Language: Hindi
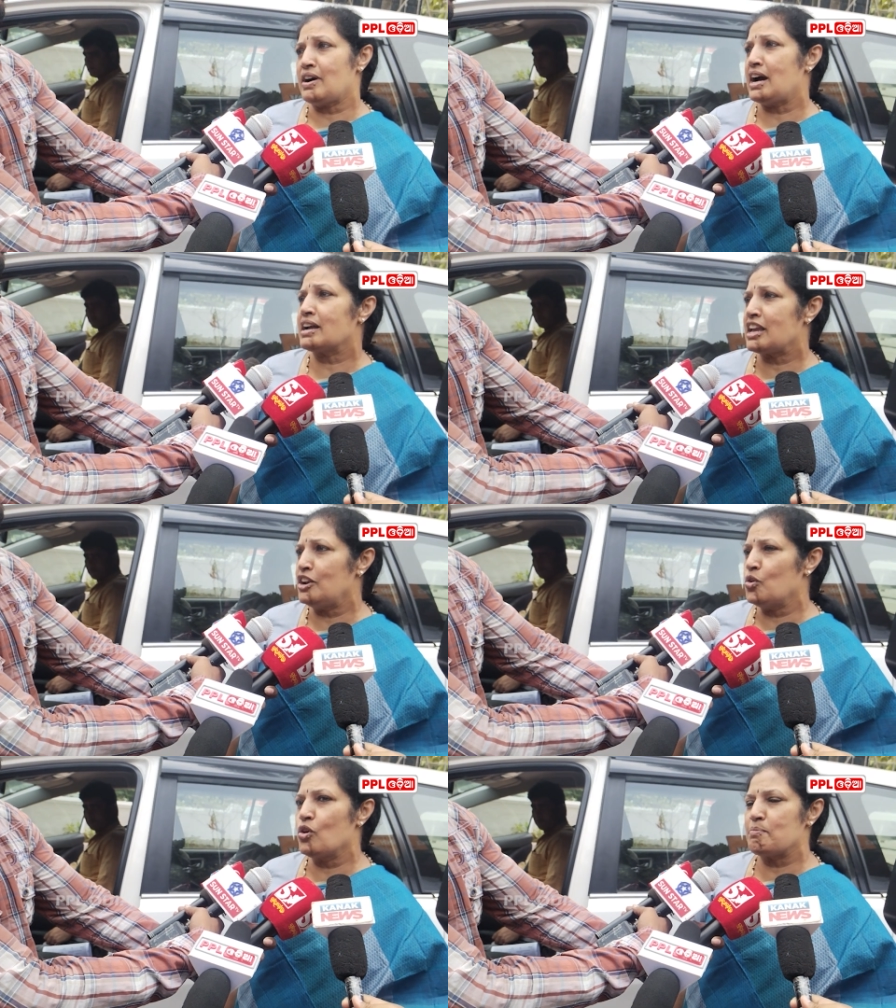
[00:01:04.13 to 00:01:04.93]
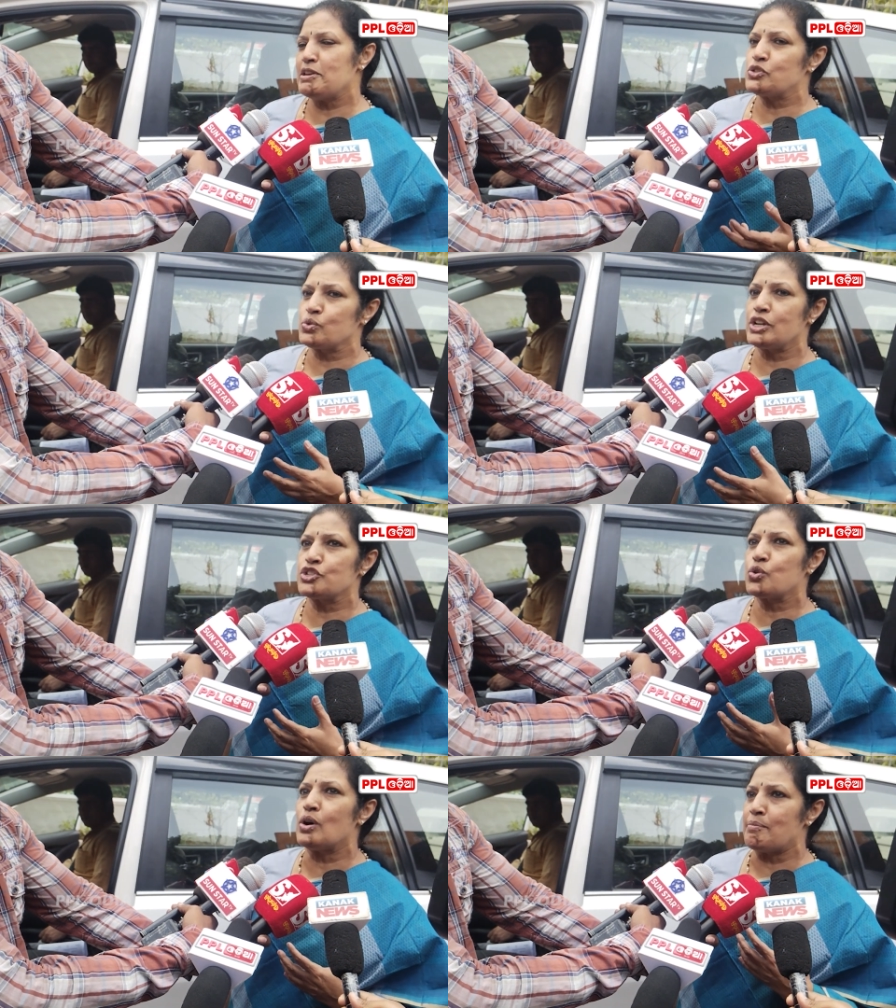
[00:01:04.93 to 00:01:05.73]
वहाँ के लोग भी
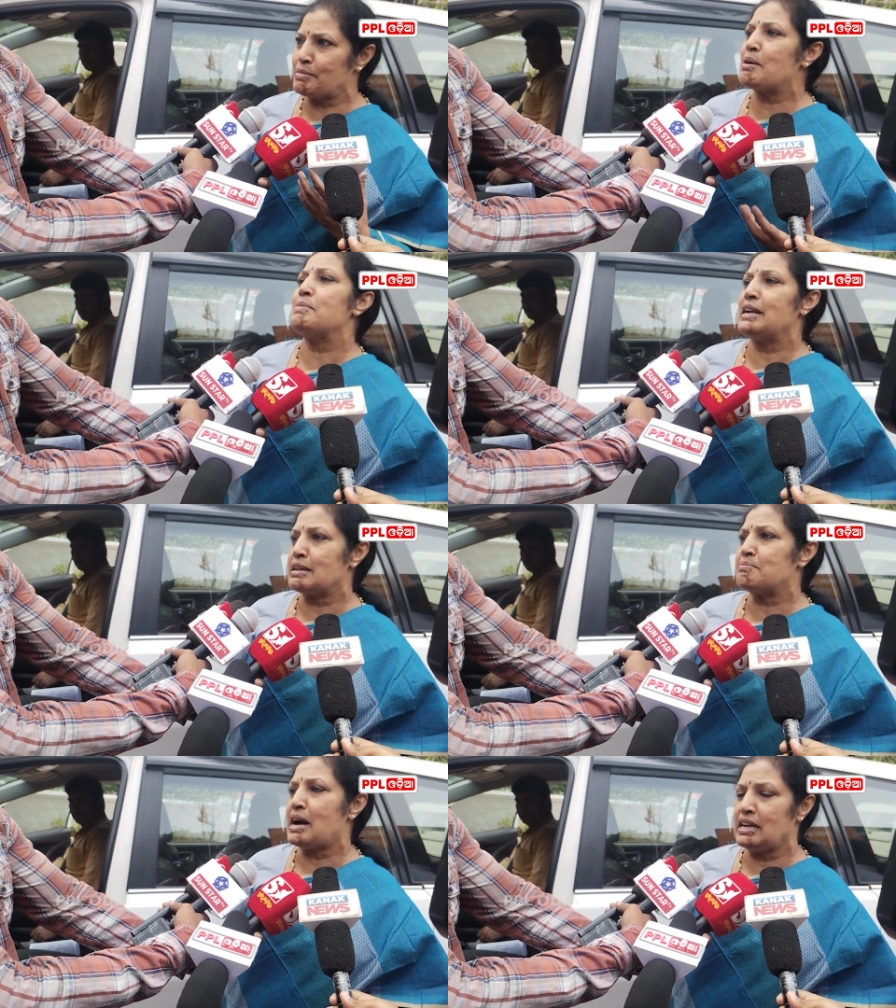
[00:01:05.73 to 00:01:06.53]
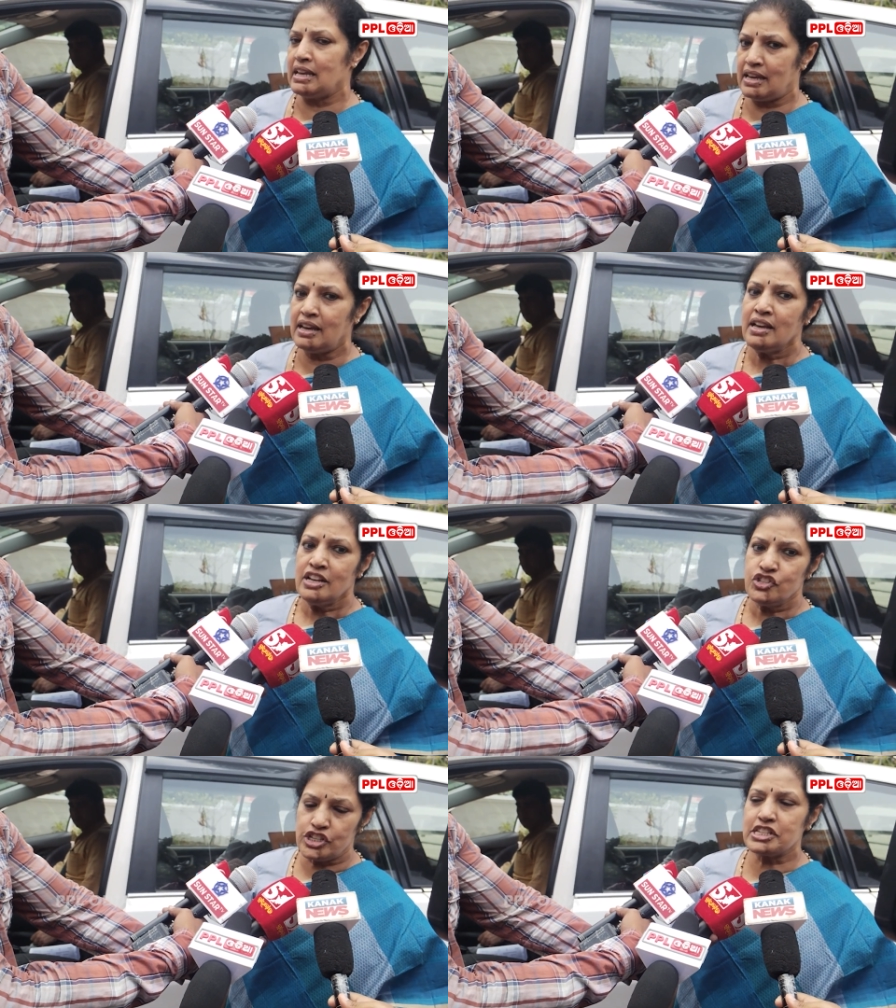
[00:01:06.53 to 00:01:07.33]
सूरज को अपना बेटा माने
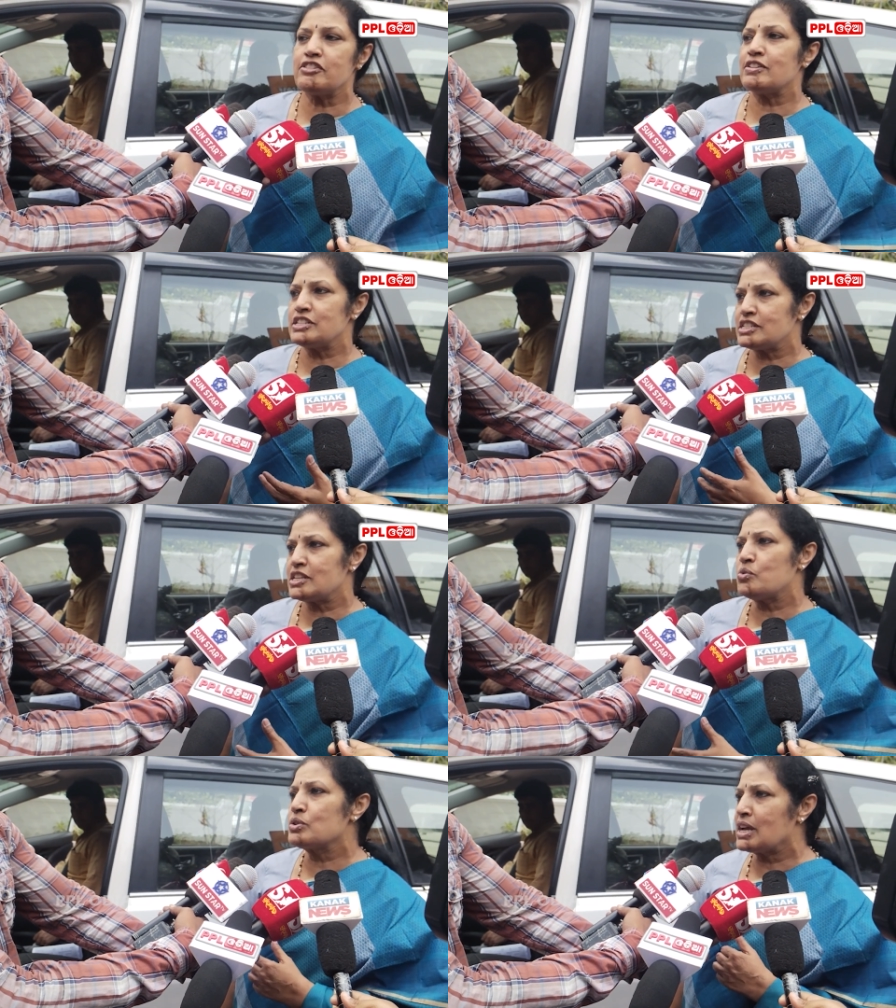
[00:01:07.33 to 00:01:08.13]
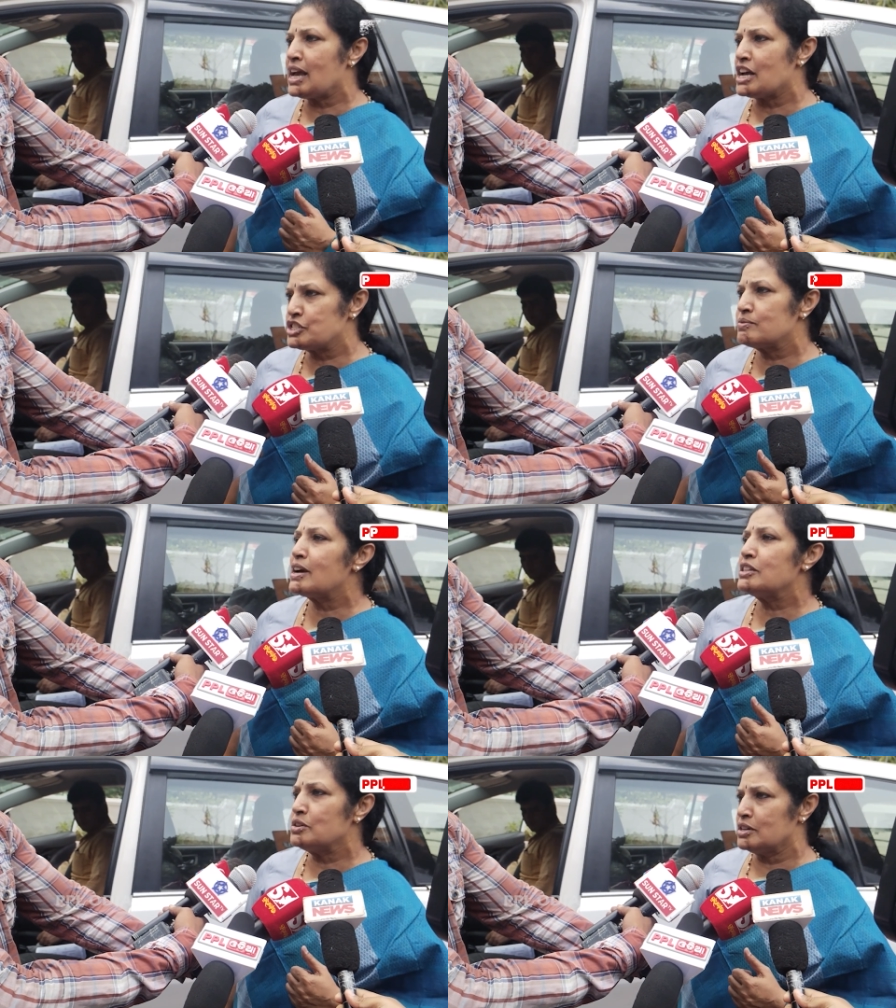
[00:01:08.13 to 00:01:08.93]
हैं जिसकी वजह से उनके
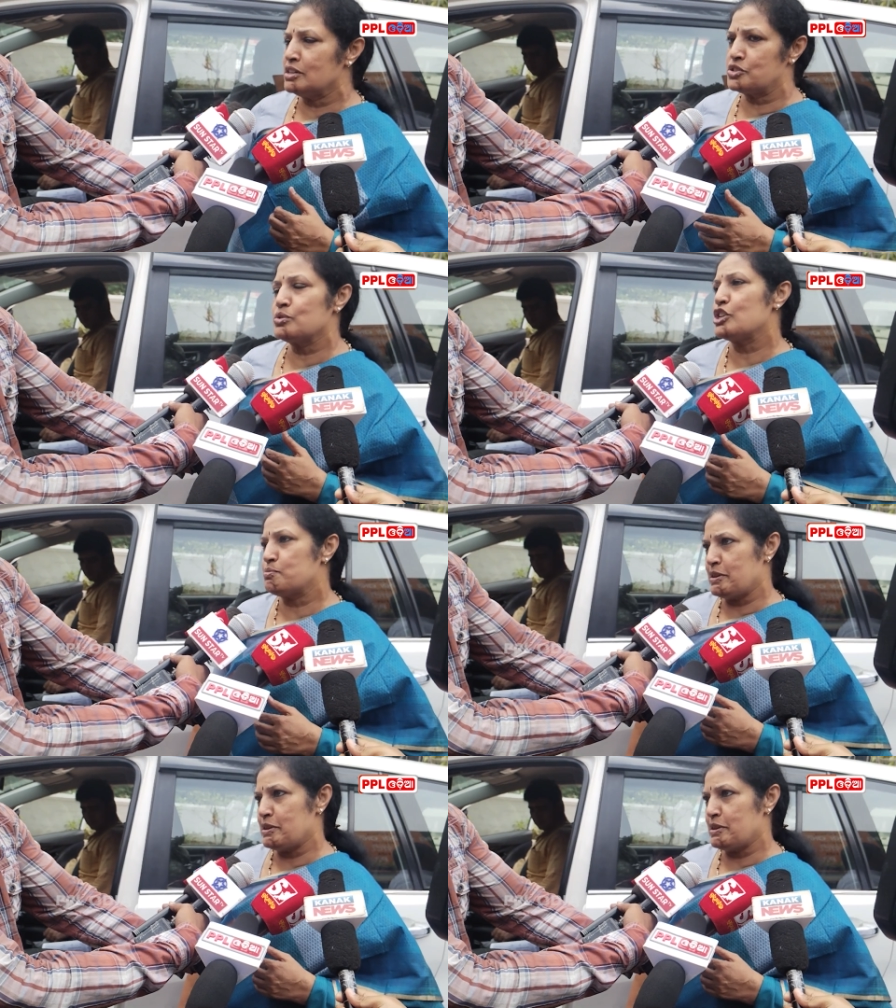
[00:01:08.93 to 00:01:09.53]
आशीर्वाद सूरज